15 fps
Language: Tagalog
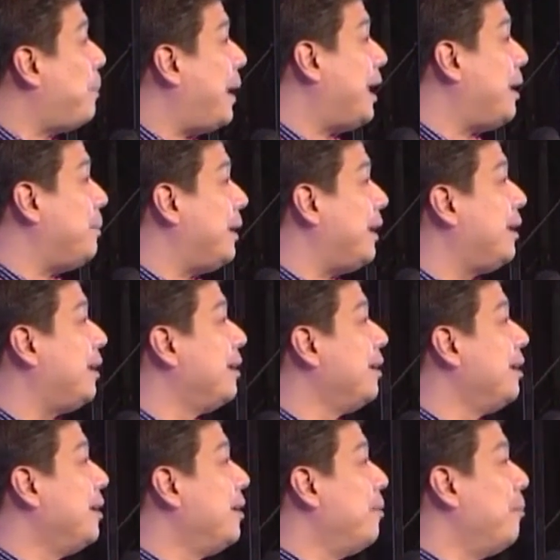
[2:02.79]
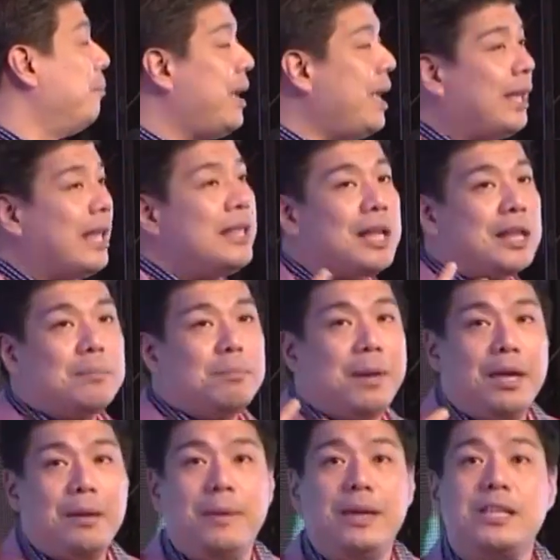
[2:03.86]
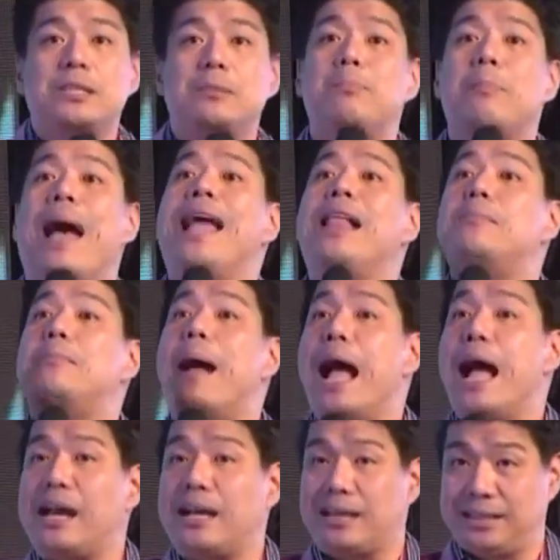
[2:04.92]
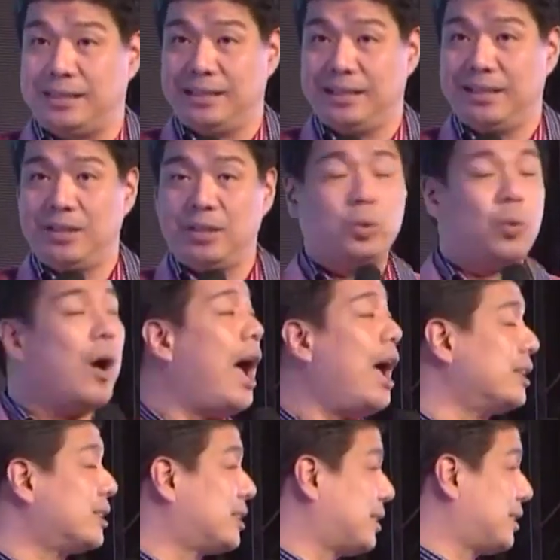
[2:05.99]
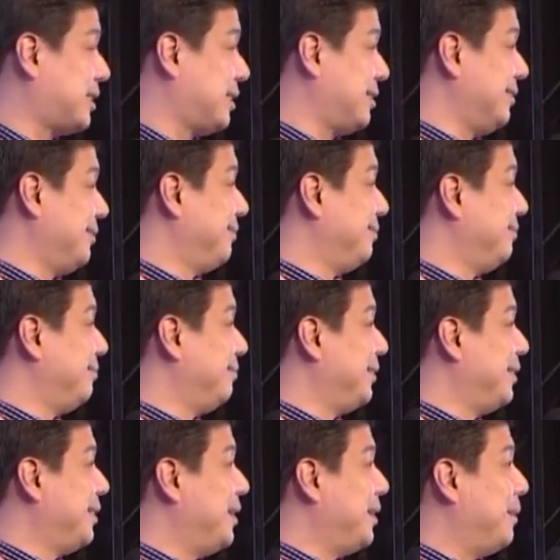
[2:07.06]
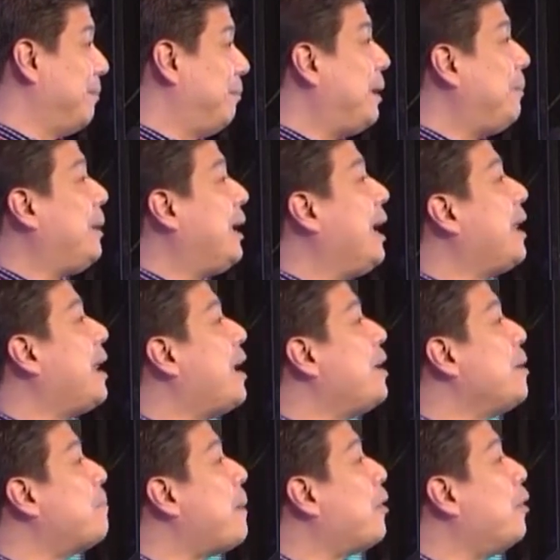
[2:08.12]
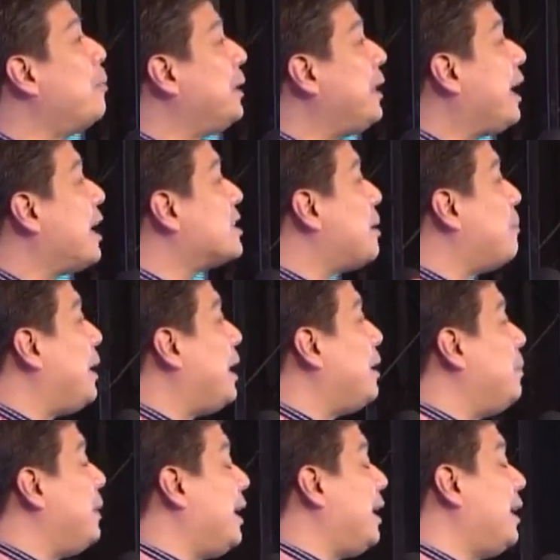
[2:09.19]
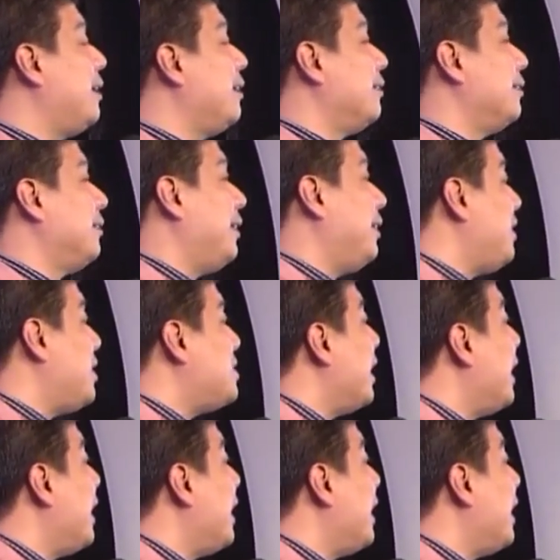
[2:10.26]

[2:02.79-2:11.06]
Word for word: baby, making that baby smile back to us. Bibihira yung pag gumiti ka sa baby, hindi siya